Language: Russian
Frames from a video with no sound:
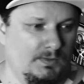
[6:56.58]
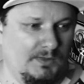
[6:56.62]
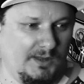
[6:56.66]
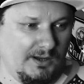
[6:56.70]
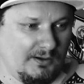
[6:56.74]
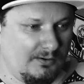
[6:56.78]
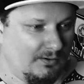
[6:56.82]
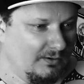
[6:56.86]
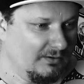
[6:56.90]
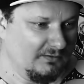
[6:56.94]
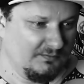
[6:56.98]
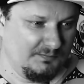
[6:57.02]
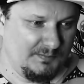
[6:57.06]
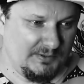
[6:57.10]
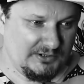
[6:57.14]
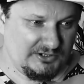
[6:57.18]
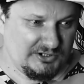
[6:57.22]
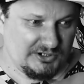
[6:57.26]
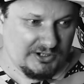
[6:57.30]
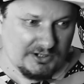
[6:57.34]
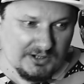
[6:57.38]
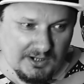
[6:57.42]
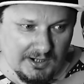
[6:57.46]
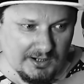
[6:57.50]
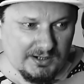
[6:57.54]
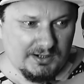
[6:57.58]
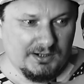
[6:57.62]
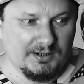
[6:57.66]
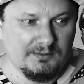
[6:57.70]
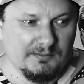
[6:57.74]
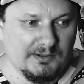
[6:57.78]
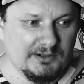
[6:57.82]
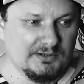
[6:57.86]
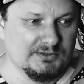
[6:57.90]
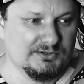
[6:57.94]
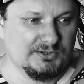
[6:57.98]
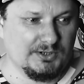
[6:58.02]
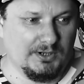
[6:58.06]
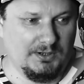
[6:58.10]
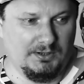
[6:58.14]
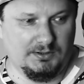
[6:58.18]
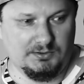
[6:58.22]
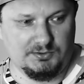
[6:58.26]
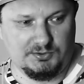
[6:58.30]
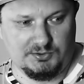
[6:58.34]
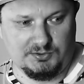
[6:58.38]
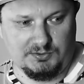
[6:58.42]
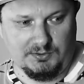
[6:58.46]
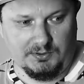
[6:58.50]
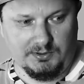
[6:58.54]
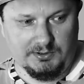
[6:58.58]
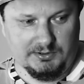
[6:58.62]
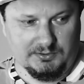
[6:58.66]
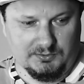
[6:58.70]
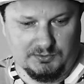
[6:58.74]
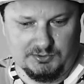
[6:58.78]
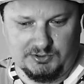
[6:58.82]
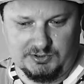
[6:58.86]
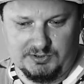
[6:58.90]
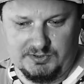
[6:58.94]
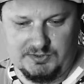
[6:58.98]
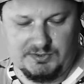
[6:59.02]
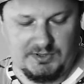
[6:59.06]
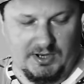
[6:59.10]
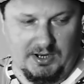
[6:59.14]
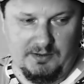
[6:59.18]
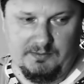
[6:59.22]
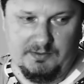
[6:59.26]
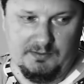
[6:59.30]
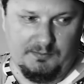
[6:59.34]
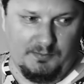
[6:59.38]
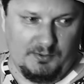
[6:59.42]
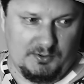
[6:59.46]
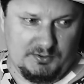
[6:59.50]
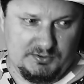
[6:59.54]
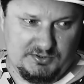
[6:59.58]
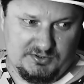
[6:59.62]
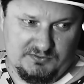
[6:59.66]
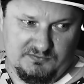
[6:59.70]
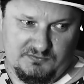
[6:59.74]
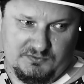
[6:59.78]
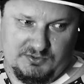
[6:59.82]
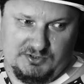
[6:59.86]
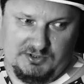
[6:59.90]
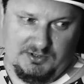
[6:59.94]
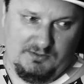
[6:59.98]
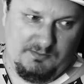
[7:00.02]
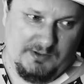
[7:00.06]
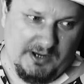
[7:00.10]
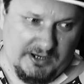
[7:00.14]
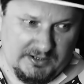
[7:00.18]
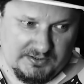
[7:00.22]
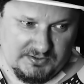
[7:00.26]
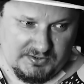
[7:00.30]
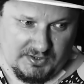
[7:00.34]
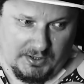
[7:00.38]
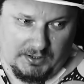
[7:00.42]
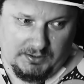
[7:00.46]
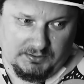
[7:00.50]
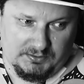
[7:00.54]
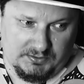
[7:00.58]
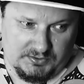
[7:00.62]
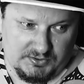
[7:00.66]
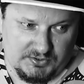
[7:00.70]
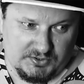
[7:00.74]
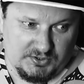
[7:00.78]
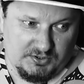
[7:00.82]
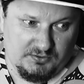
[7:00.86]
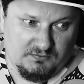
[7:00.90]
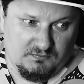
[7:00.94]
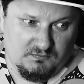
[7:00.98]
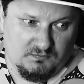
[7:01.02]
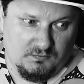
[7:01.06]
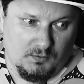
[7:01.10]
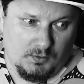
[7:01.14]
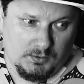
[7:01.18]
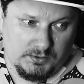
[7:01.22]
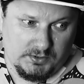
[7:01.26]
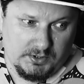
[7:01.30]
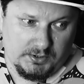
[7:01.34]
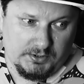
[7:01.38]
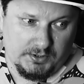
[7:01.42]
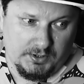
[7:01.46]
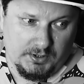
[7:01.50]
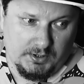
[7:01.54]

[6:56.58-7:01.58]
Такое впечатление, молчалин, что они уже сами против себя санкции вводят.